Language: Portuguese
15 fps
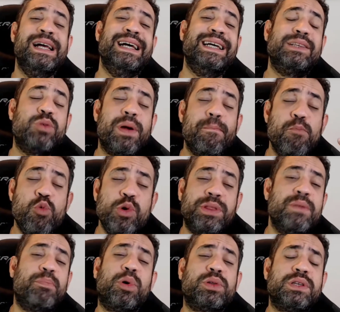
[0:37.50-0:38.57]
Então é
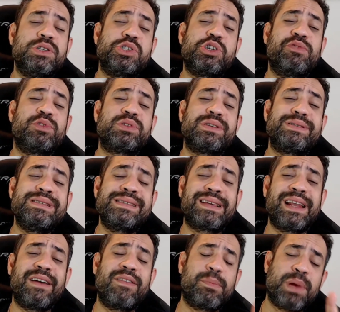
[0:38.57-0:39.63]
muito importante que você se
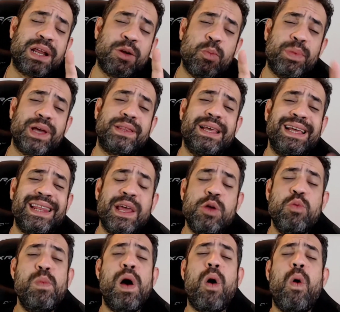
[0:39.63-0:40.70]
inscreva para não perder
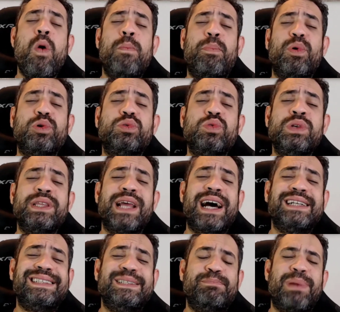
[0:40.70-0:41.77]
nenhuma
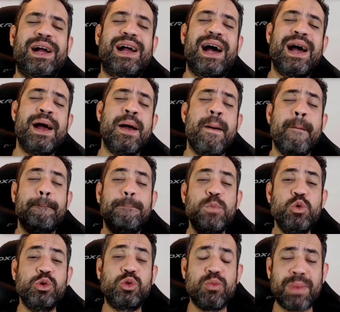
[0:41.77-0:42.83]
oportunidade de pagar
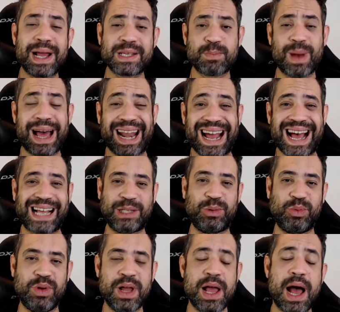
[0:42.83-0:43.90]
muito mais barato.
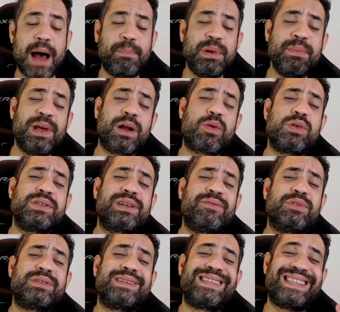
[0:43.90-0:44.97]
A primeira coisa que
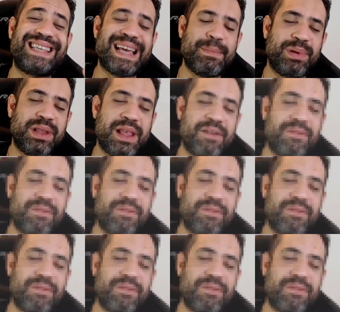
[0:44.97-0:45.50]
você sempre deve